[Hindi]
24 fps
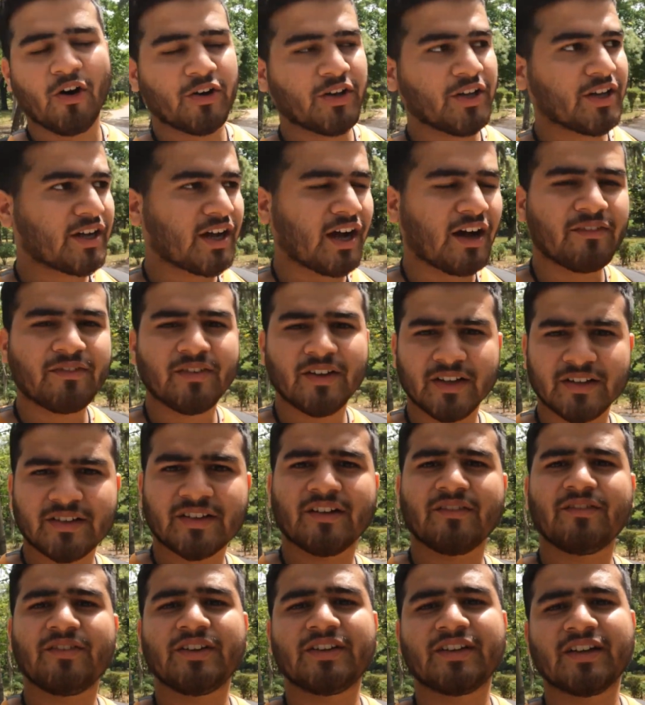और ये काफ़ी
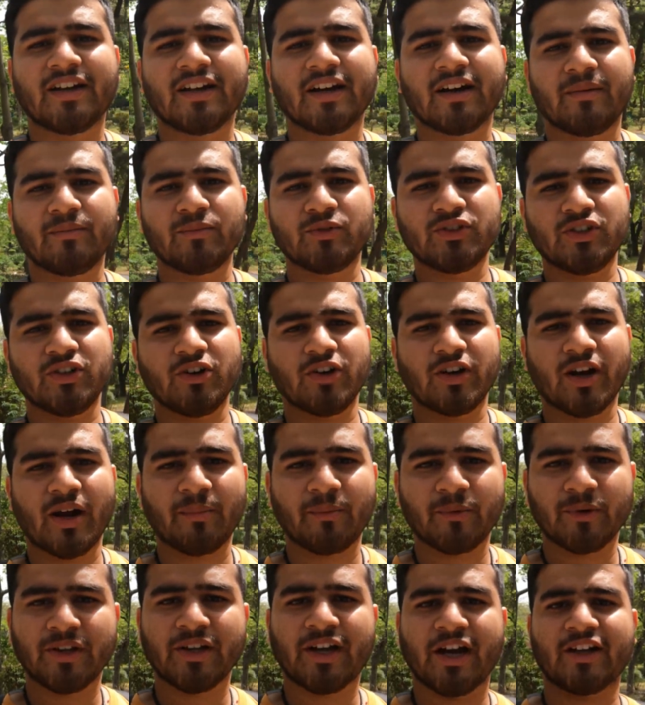अच्छा फीचर लगा मुझे और
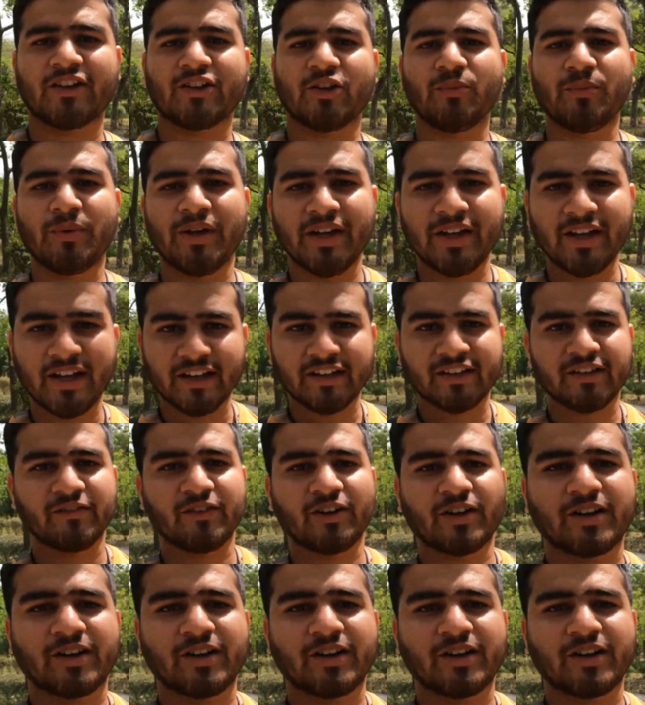आपको दिखाता हूँ मैं कैसे